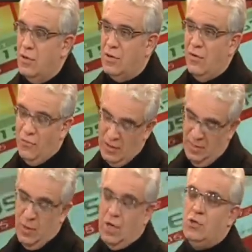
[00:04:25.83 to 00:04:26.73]
de otras
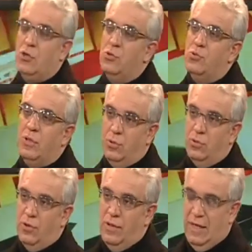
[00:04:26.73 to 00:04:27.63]
fuentes porque son
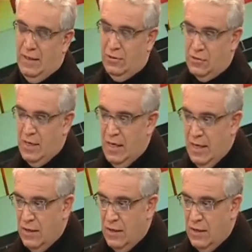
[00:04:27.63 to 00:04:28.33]
sustitutos directos.